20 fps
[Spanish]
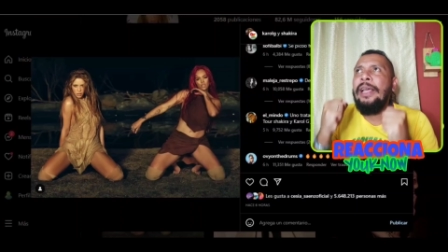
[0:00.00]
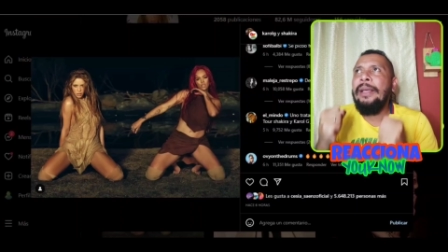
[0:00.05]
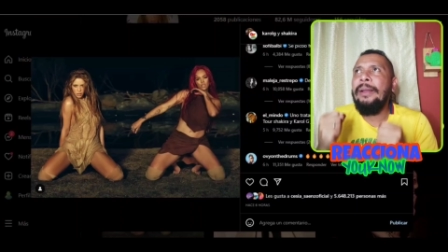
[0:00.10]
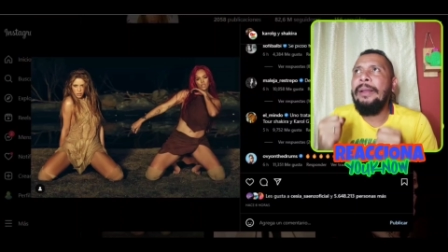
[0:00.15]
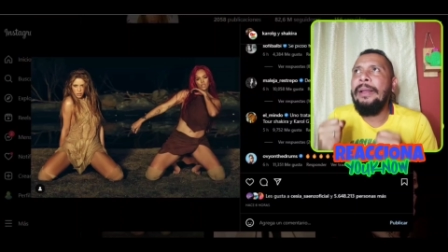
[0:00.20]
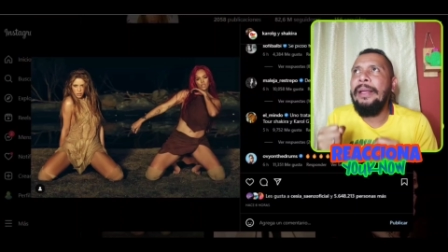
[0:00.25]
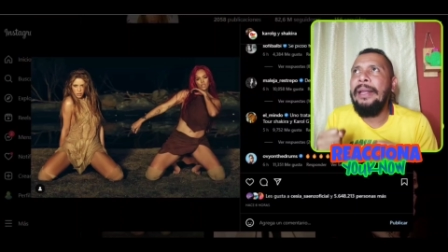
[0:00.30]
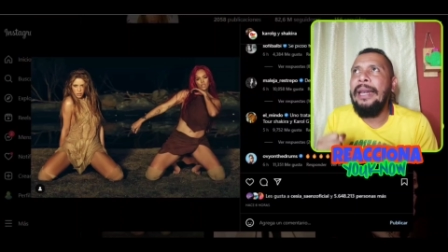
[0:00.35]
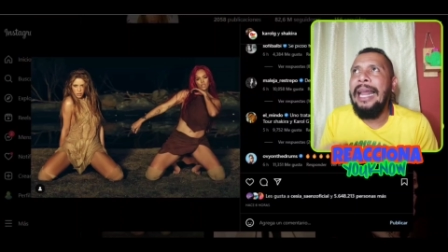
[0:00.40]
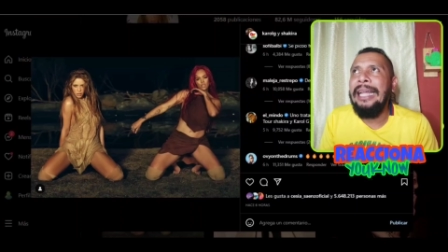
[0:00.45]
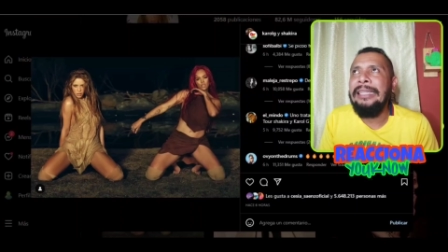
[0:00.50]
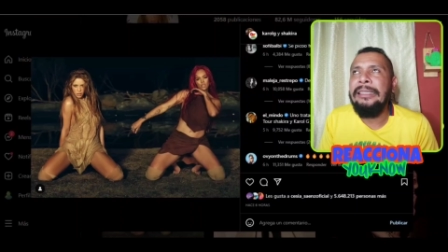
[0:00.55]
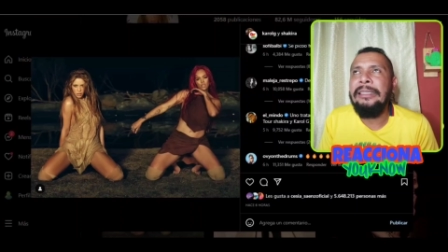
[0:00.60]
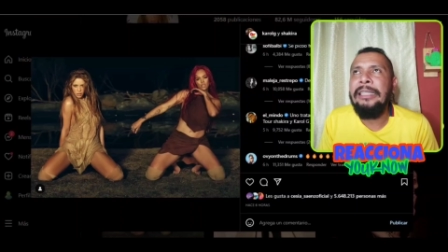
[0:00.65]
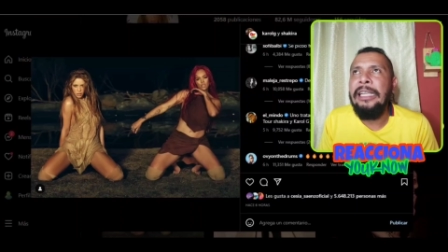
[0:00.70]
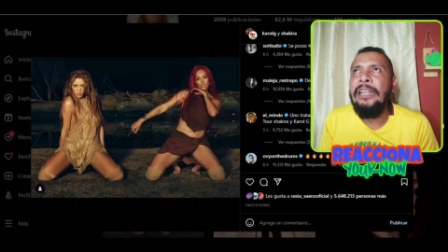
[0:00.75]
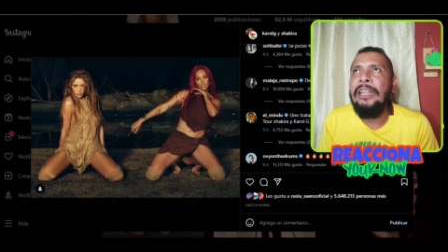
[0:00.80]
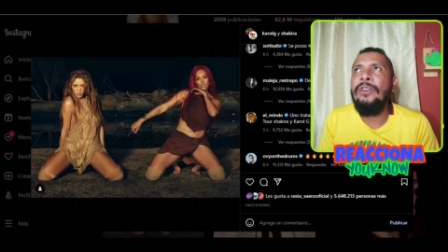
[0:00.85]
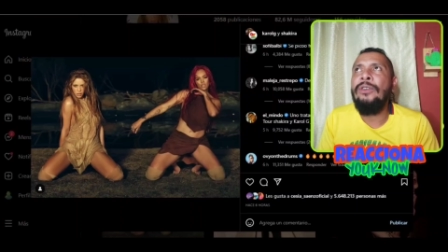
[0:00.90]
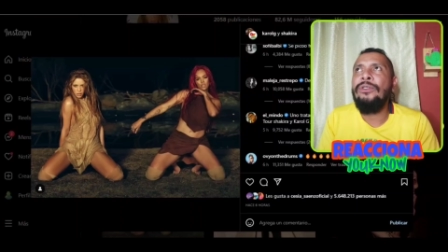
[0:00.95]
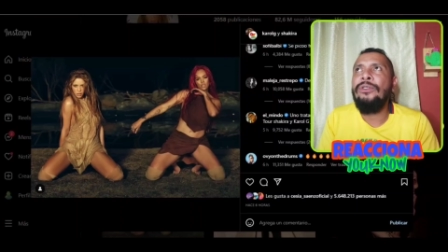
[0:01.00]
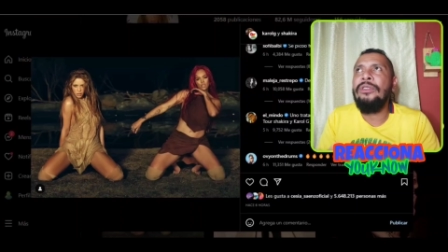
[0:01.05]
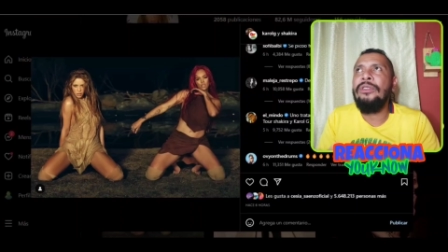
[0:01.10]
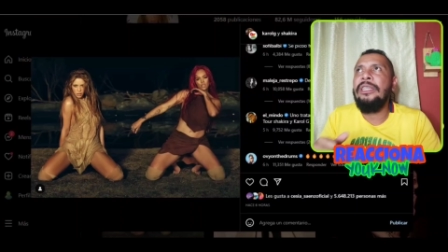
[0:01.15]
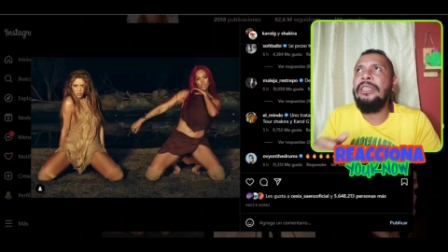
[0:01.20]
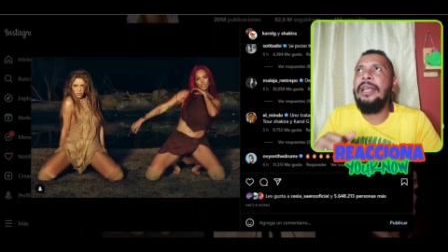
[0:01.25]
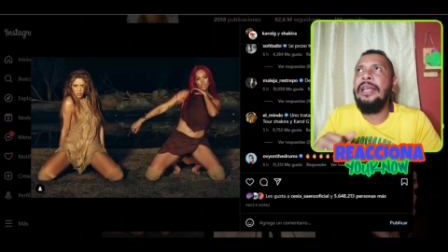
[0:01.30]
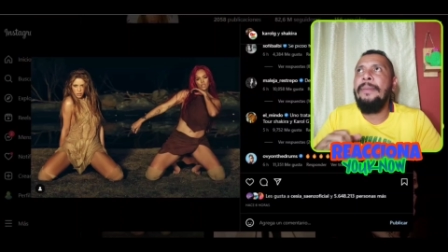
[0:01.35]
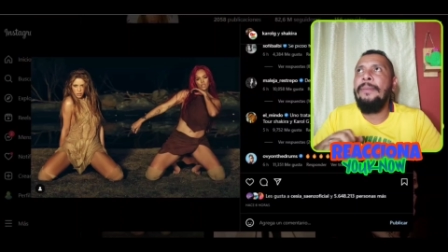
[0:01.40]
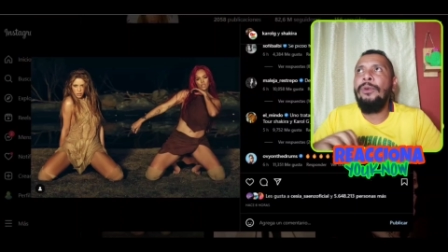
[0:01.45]
eh, latinos
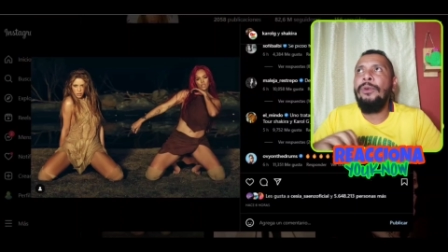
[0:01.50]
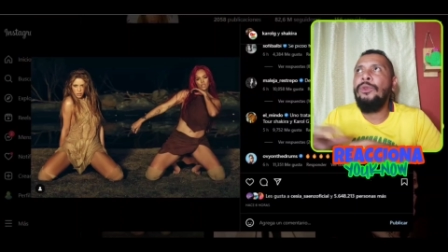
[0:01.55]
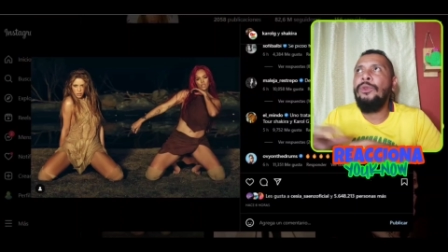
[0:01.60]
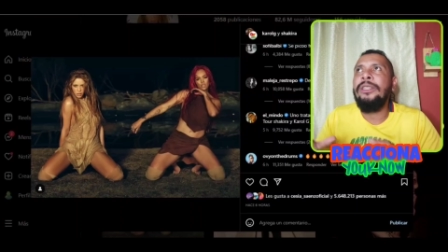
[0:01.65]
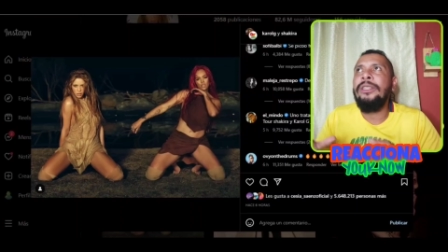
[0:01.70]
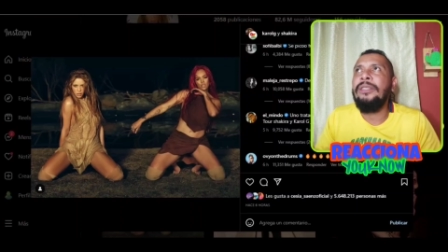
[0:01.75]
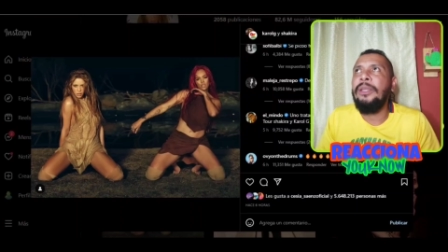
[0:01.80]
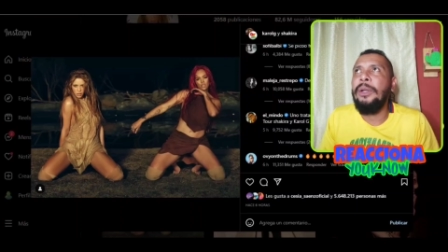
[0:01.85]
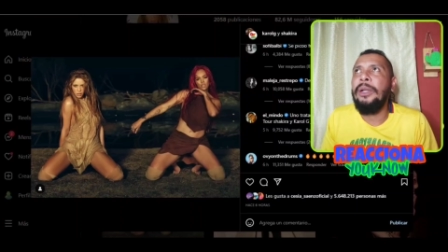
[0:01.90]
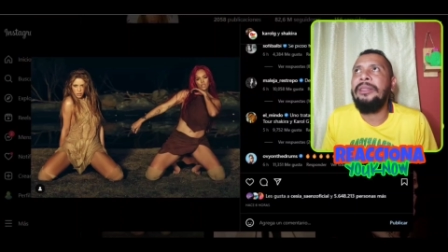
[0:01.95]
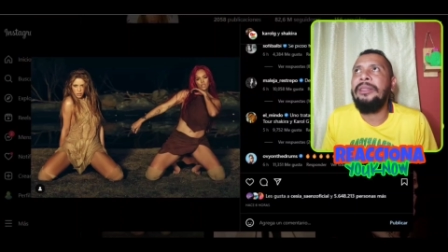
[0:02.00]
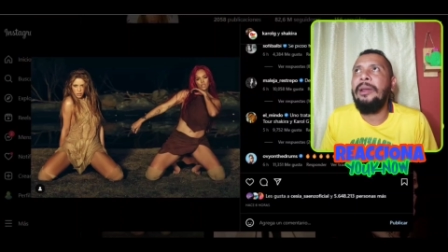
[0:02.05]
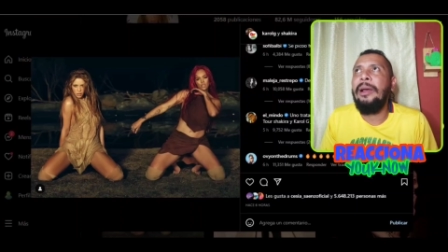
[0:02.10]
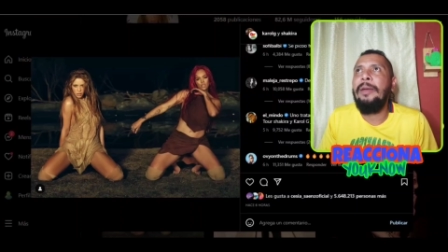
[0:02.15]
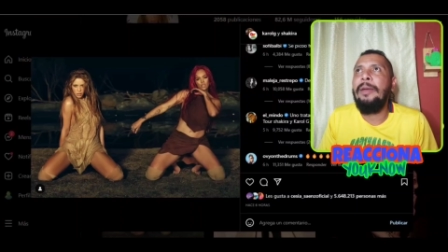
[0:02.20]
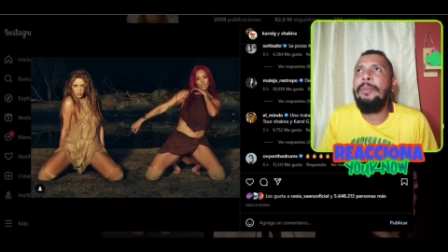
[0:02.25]
y el mundo entero estaba